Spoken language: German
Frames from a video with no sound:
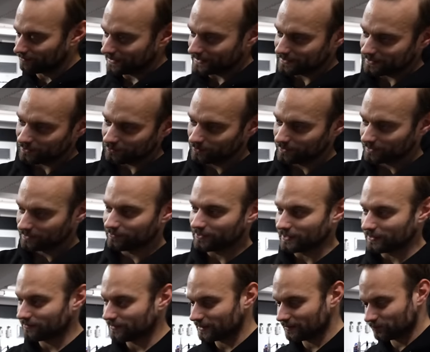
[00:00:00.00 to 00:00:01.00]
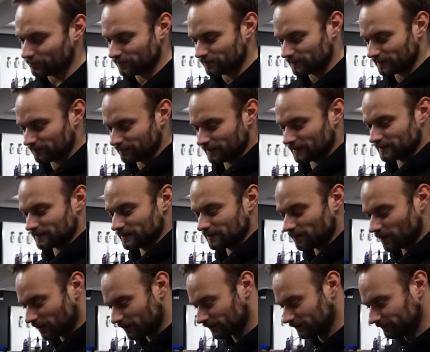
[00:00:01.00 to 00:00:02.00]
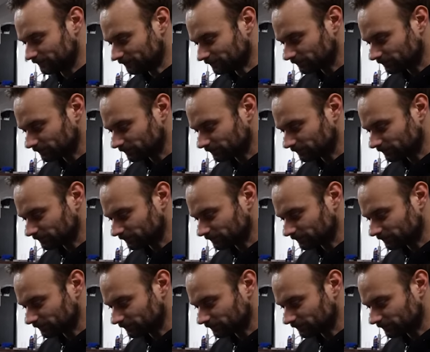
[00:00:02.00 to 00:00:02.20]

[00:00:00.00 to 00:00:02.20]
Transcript: weil es jetzt unbedingt fertig werden muss, werden wir das nicht machen.